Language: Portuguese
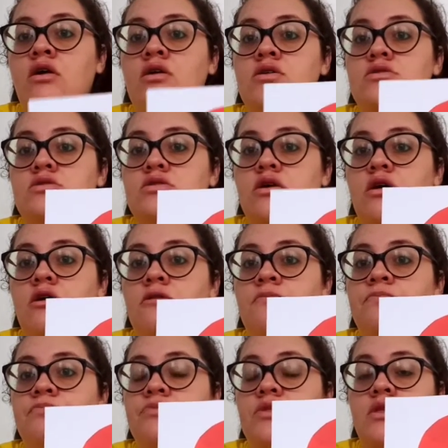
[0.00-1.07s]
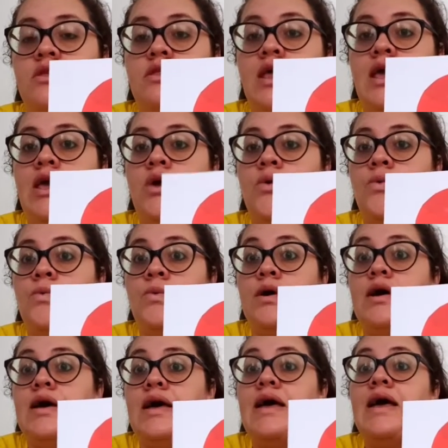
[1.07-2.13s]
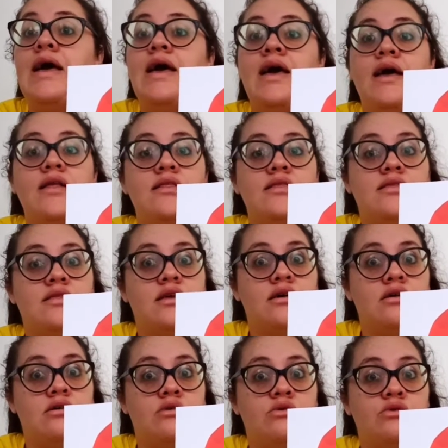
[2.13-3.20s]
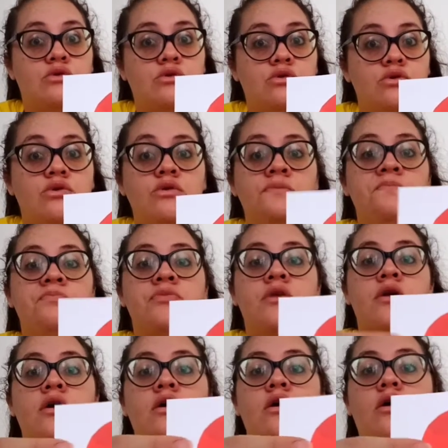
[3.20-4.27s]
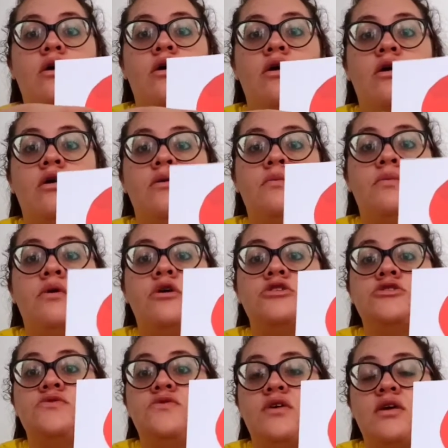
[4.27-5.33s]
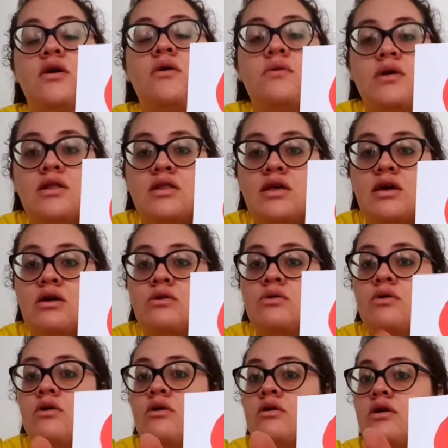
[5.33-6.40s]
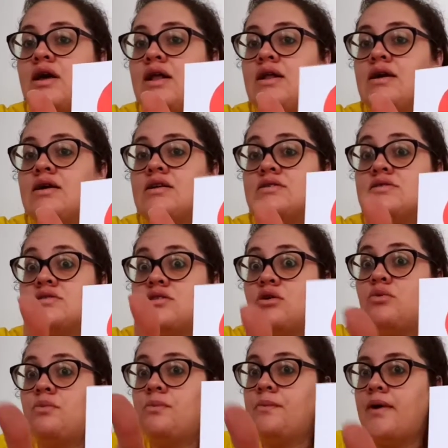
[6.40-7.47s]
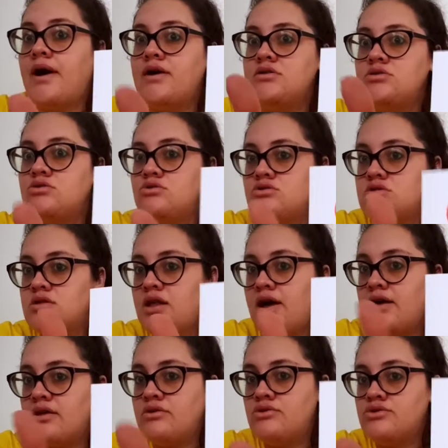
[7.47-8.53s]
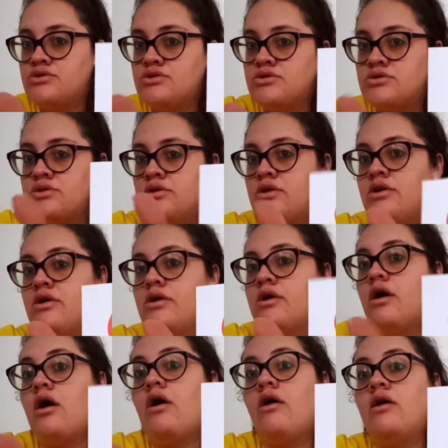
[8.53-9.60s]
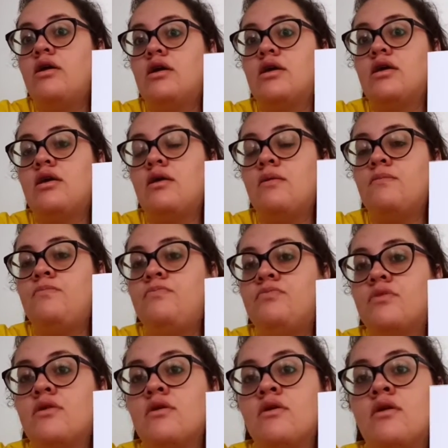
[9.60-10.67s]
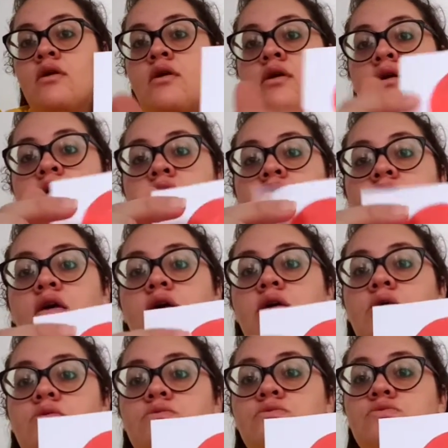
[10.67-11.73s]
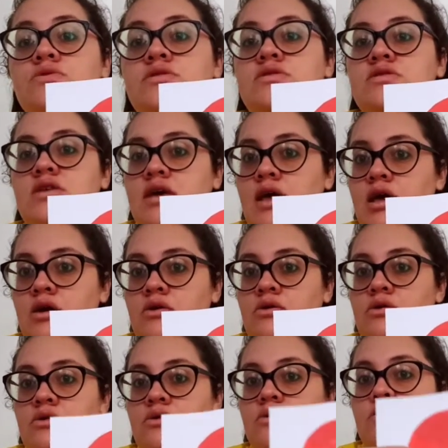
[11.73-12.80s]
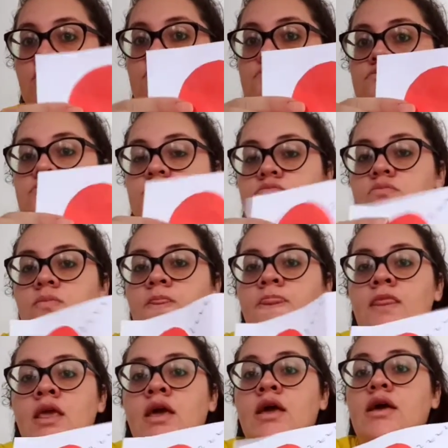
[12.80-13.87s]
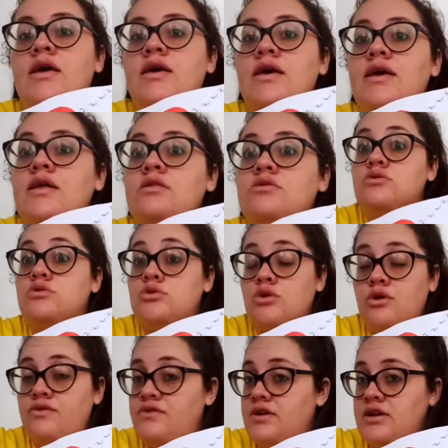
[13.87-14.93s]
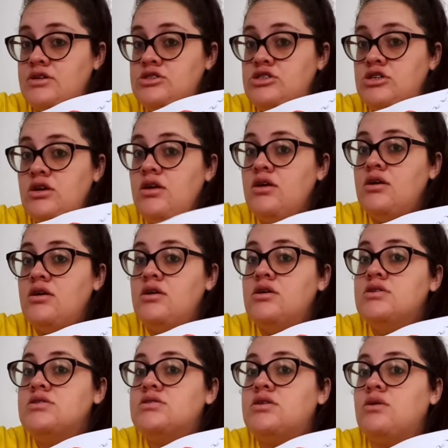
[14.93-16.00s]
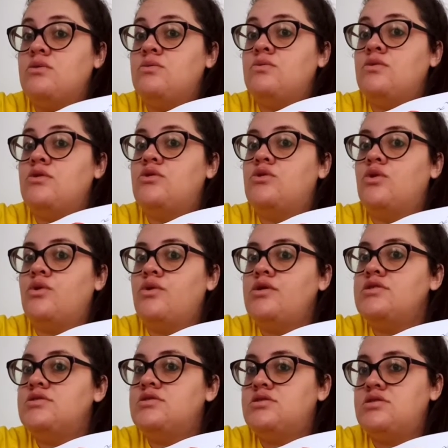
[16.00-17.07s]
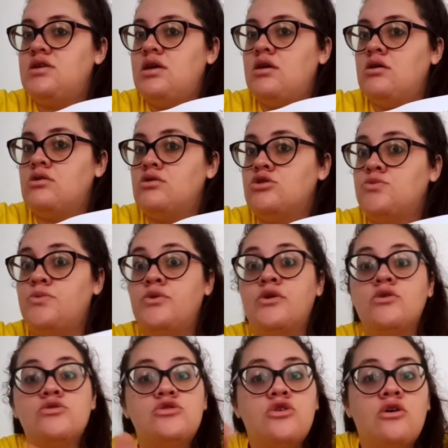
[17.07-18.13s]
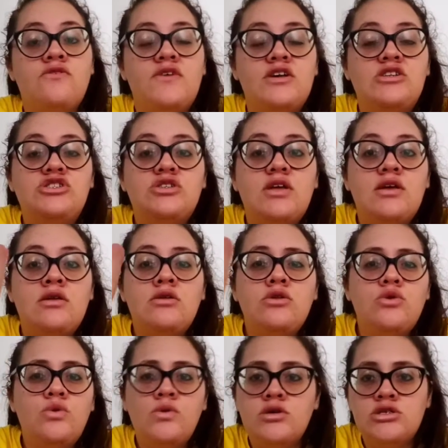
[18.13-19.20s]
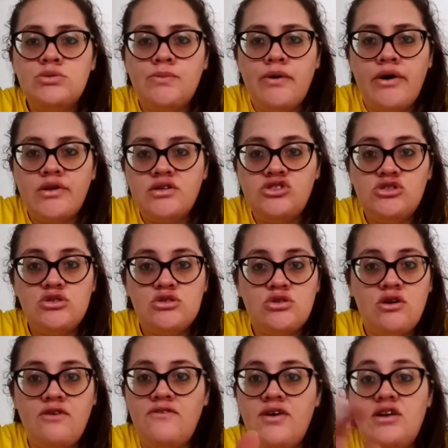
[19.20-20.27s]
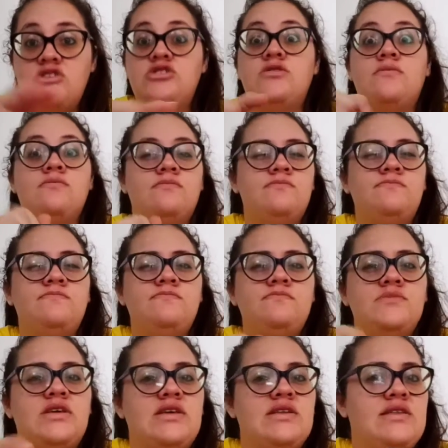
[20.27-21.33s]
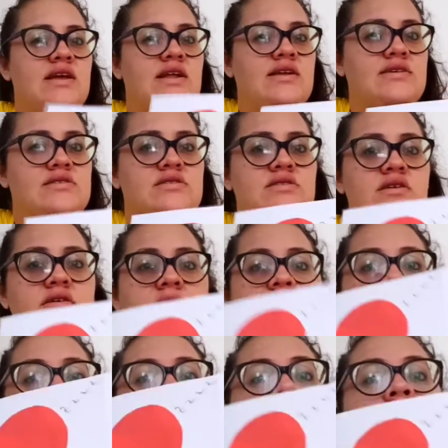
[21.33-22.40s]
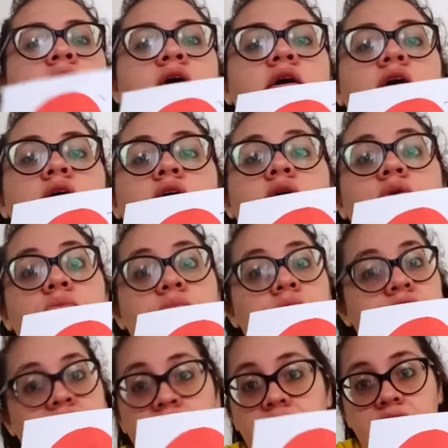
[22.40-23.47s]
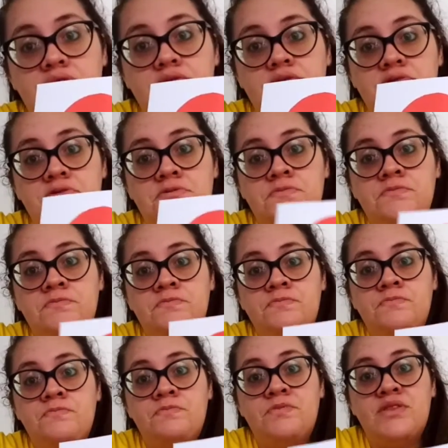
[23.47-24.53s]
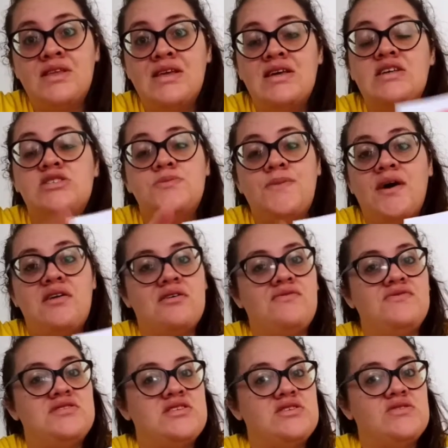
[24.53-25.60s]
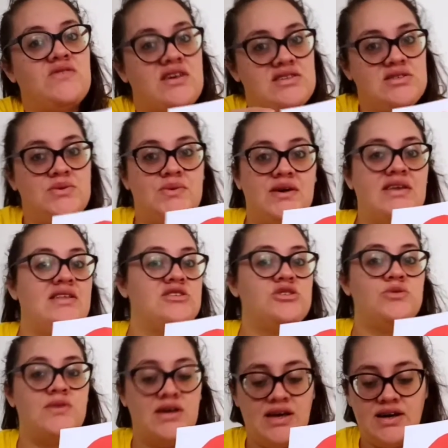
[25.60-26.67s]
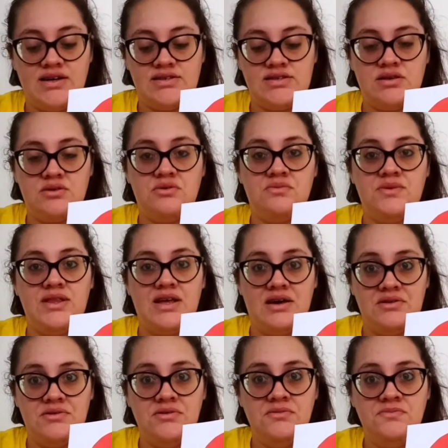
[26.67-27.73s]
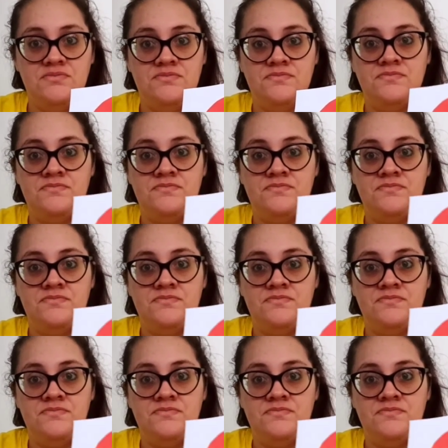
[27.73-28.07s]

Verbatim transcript: olha só, tem um retângulo, ó, pode ver que é um retângulo, ó, ele cresceu mais dos lados, olha aqui, e um círculo. E sorvete são dois círculos, porque o sorvete tem duas bolas de sorvete. Hum, que delícia! E um triângulo. Espero que vocês façam aí na sua casa, combinado?